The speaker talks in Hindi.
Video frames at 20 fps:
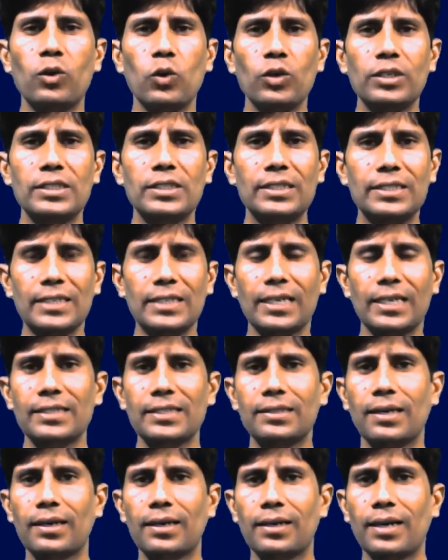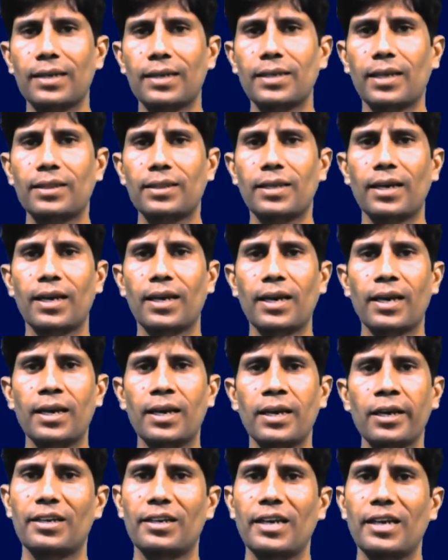कोई स्ट्रेस अगर आ जाता
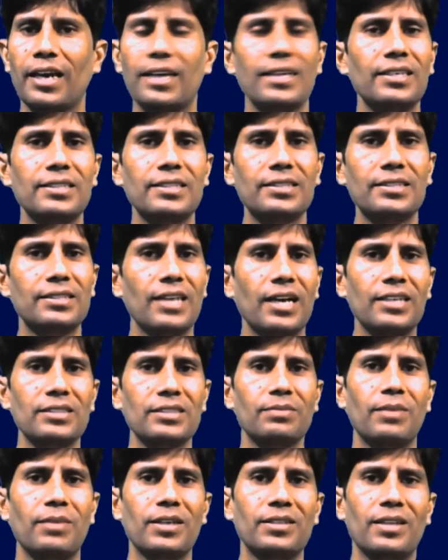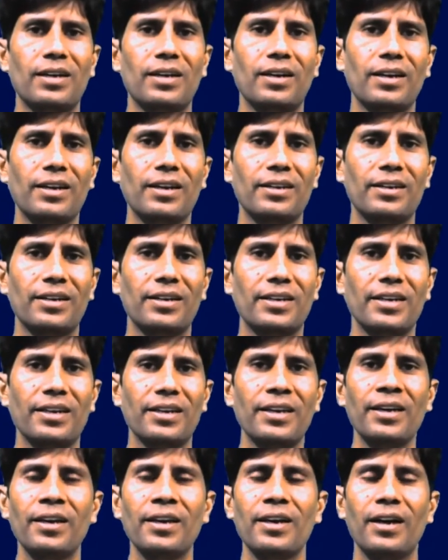है गहरी सांस मात्र लेकर
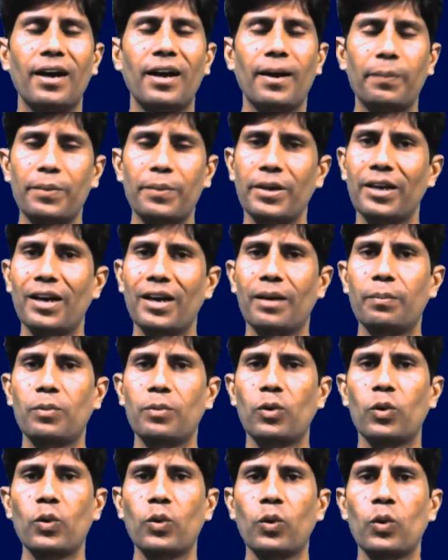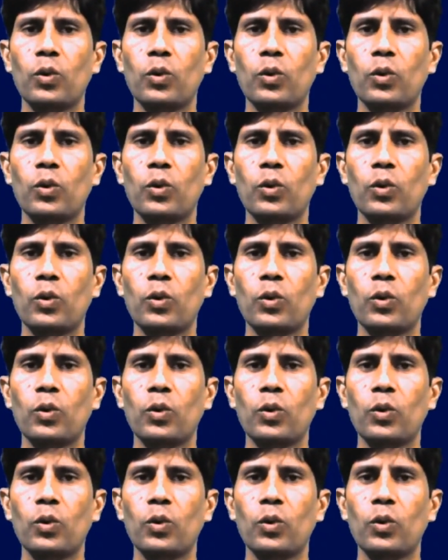के अपने आप को